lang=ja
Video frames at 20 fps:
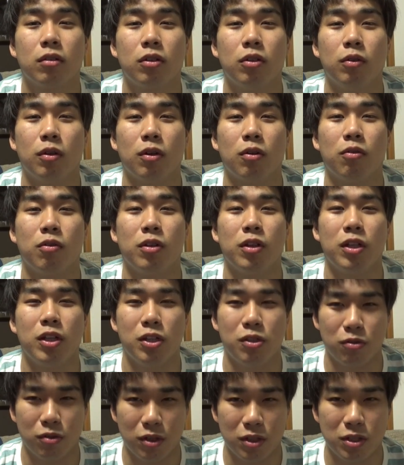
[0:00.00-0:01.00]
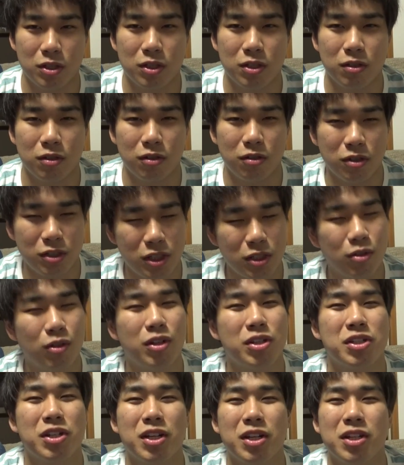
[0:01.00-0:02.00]
今日はこれで以上です愚痴と
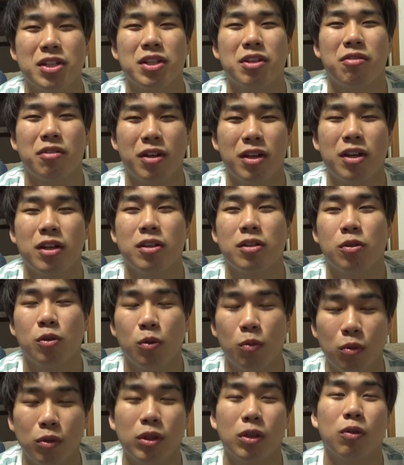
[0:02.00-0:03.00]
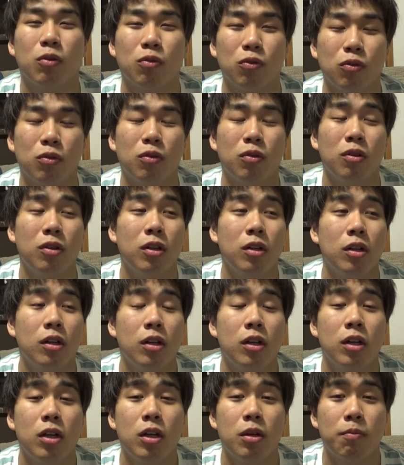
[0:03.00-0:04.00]
かじゃないですけどねちょっと思ったことを
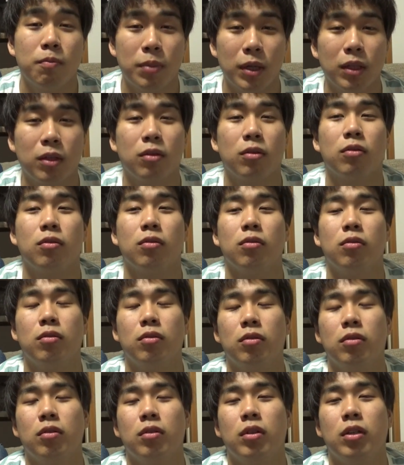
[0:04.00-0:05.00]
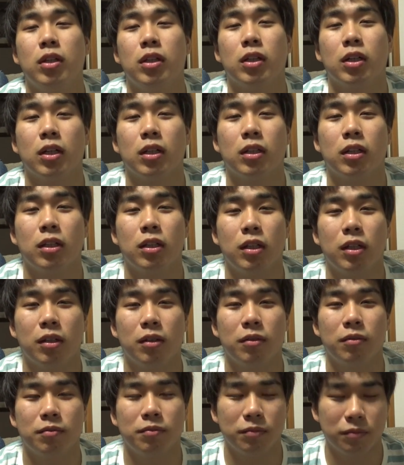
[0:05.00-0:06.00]
パッと言いたかったんで
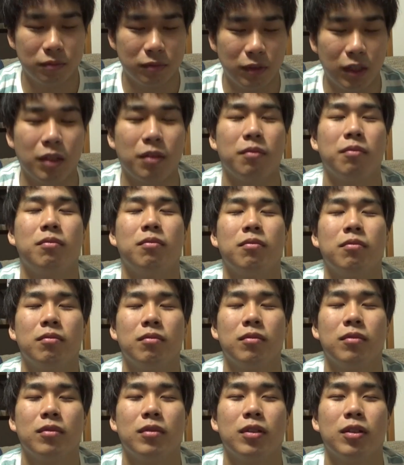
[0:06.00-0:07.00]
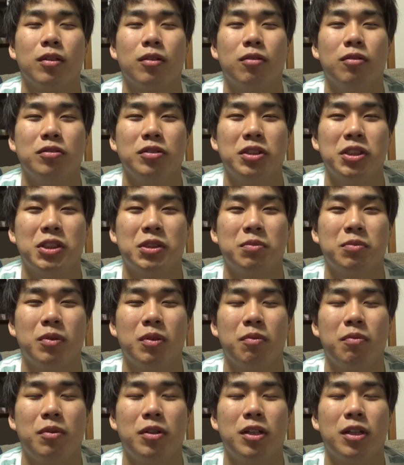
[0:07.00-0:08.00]
はい本日
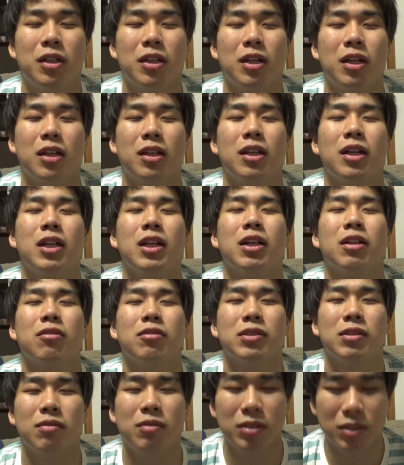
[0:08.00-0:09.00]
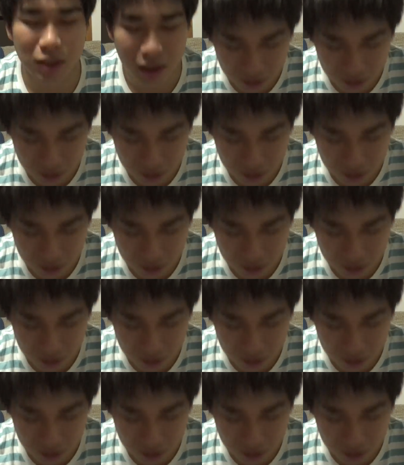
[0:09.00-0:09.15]
も見ていただいてありがとうございまし